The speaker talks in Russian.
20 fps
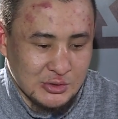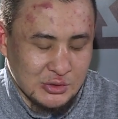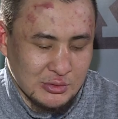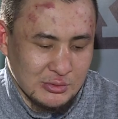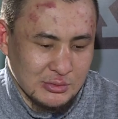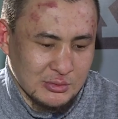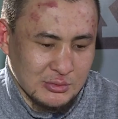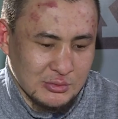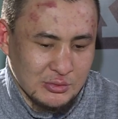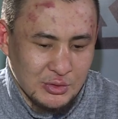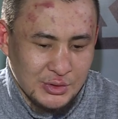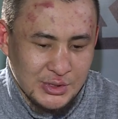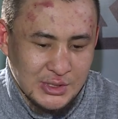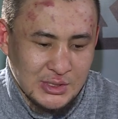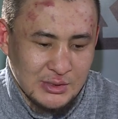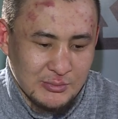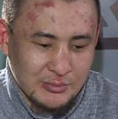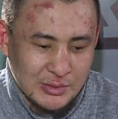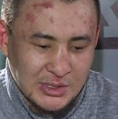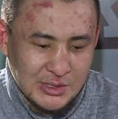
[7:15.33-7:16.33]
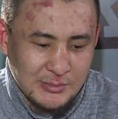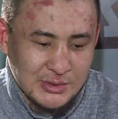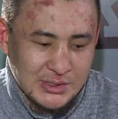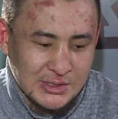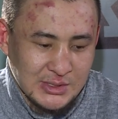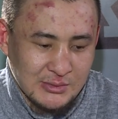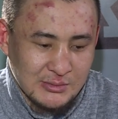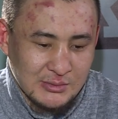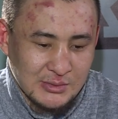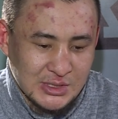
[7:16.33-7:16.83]
шел турнир
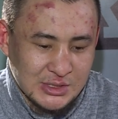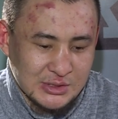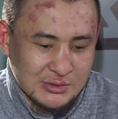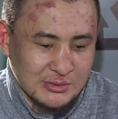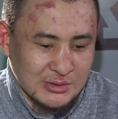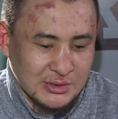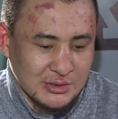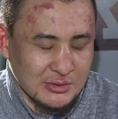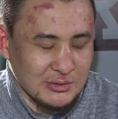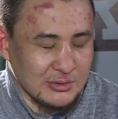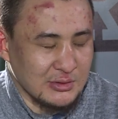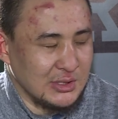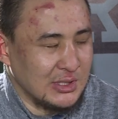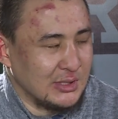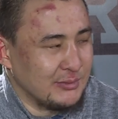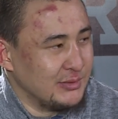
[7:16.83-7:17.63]
памяти нашего героя